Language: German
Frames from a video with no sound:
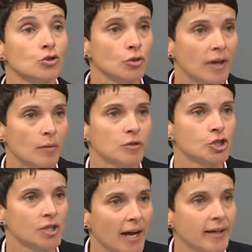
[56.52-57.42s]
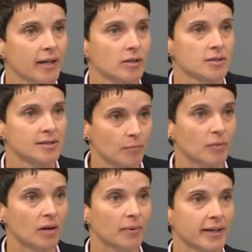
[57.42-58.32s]
und sogar mit staatlicher
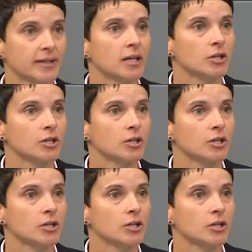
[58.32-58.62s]
Zusammenarbeit